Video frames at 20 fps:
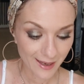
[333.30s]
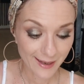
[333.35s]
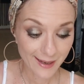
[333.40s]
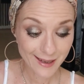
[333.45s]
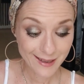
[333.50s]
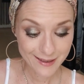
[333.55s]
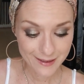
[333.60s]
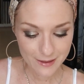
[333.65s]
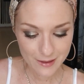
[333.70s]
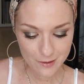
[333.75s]

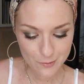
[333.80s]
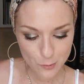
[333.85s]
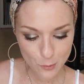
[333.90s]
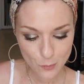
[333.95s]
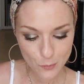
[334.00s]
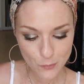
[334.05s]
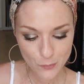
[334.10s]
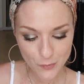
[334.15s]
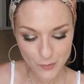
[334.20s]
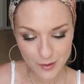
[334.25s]
Et ils
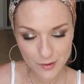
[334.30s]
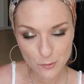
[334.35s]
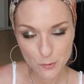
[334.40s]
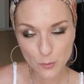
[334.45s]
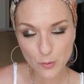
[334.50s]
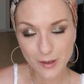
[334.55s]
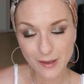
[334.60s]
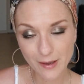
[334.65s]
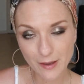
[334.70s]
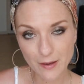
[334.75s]
ont fait du
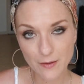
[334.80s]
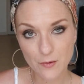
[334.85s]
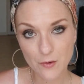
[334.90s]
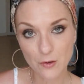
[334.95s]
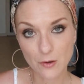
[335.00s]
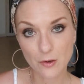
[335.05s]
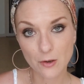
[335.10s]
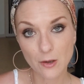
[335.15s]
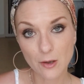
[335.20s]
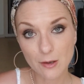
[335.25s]

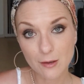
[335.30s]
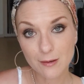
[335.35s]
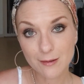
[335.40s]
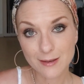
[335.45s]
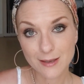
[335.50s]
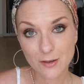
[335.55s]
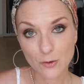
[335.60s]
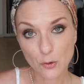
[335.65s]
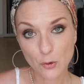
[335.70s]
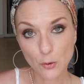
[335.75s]
réassort
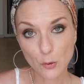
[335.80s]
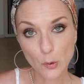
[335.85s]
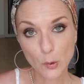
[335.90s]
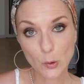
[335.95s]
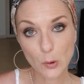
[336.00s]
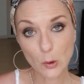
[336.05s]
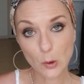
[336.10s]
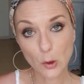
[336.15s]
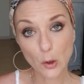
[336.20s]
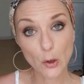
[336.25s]
de
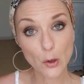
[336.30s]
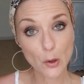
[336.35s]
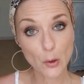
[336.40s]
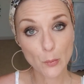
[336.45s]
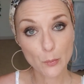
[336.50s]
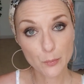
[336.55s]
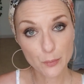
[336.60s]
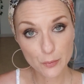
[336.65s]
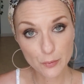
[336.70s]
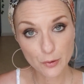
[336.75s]
leur
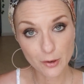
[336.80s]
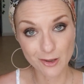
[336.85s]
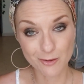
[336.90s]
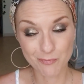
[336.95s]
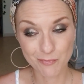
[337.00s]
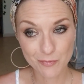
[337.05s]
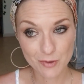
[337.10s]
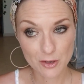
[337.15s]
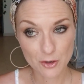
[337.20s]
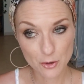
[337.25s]
poudre.
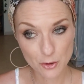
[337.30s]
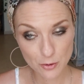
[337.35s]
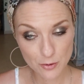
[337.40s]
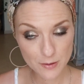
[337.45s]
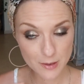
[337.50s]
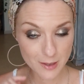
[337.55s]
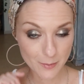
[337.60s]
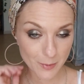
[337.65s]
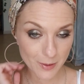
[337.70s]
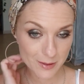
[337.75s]
Je ne
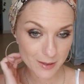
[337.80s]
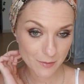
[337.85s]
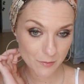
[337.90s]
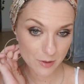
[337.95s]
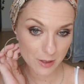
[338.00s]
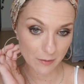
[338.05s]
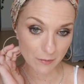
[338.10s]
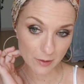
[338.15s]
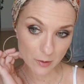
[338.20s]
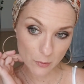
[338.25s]
sais pas si
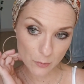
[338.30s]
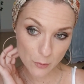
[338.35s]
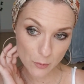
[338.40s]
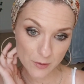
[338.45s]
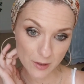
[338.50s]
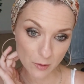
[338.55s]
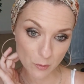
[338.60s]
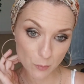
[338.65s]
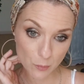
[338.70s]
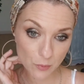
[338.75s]
vous avez connu
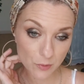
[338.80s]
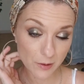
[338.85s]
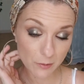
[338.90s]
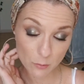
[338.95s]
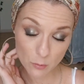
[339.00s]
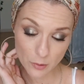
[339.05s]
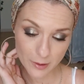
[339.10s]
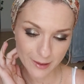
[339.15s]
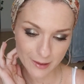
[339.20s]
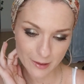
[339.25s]
cette poudre,
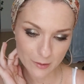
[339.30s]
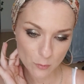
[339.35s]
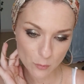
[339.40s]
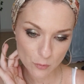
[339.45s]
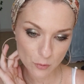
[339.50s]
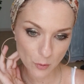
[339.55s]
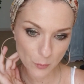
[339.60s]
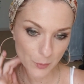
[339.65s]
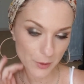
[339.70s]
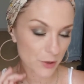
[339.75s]
donc elle a
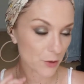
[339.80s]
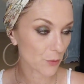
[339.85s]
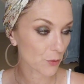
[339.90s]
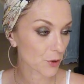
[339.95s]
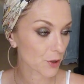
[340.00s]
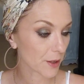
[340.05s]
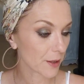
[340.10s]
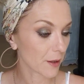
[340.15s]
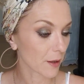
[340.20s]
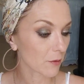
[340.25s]
toujours pas
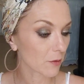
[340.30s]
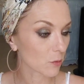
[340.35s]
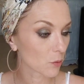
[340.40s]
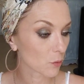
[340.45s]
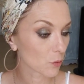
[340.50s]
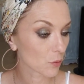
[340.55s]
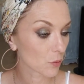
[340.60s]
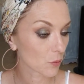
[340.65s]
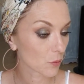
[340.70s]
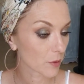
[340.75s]
changé, hein,
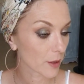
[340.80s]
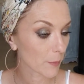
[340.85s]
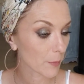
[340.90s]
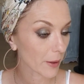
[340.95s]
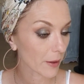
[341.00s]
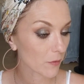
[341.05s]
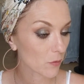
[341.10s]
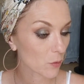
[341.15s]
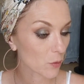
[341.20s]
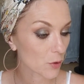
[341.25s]

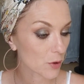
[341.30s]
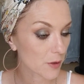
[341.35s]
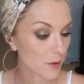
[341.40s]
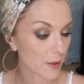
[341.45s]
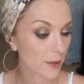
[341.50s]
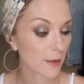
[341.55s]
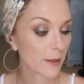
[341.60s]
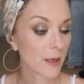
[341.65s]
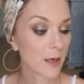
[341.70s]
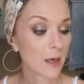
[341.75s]
d'après ce que je
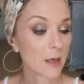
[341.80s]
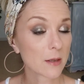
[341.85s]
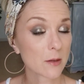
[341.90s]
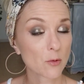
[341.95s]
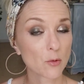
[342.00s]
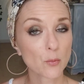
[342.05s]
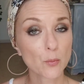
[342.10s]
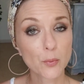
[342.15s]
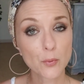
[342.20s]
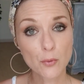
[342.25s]
sais. C'est
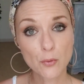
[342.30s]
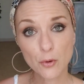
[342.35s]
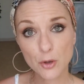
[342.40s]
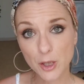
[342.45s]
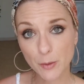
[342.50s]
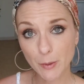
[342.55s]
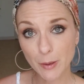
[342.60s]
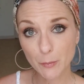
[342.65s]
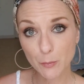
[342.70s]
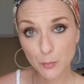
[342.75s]
une poudre que
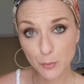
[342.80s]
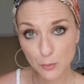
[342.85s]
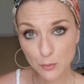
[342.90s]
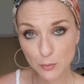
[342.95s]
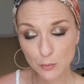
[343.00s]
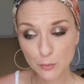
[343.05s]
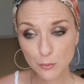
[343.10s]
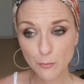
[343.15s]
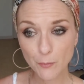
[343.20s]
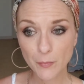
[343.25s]
j'aimais
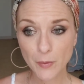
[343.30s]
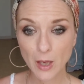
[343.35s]
beaucoup,